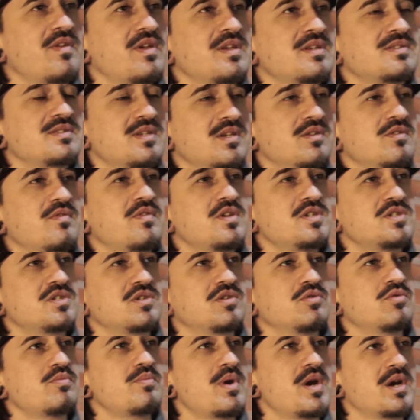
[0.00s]
vem sendo vendida
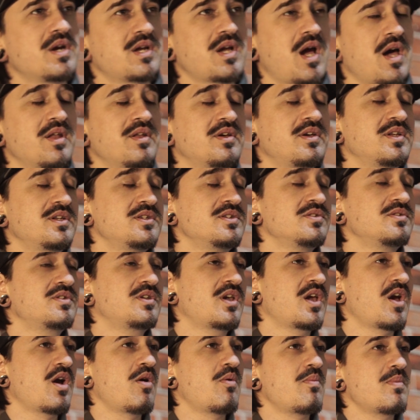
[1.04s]
no mercado. Acredito
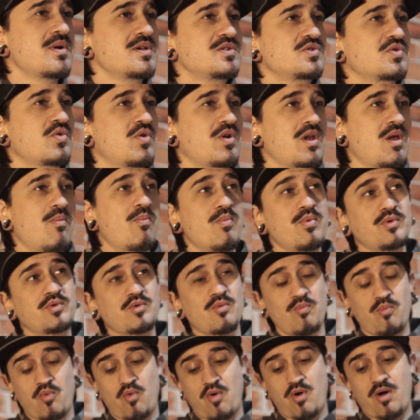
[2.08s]
que é uma escolha
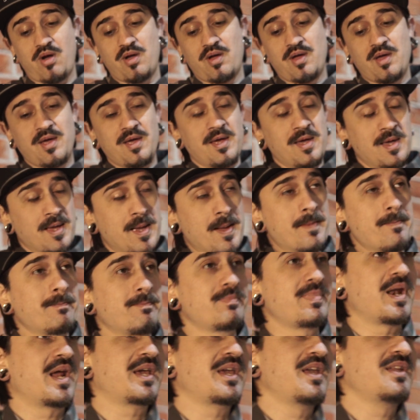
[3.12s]
muito boa
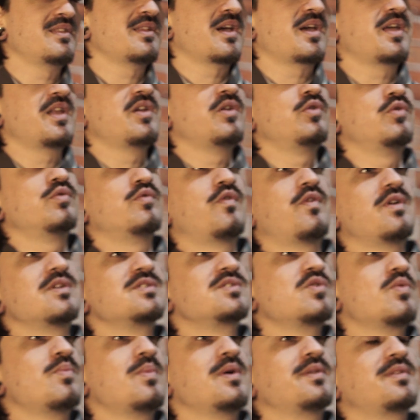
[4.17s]
para quem está querendo
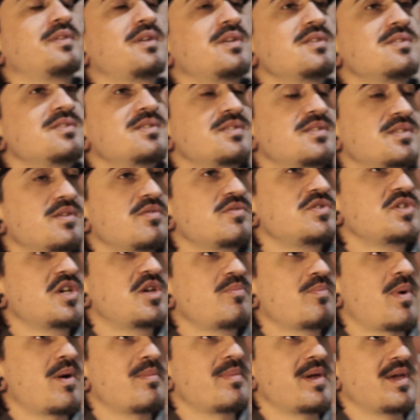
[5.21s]
fazer uma transição de
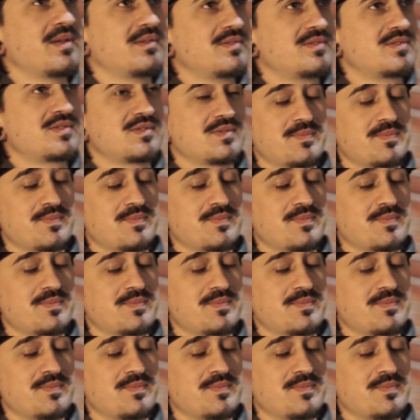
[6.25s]
equipamentos.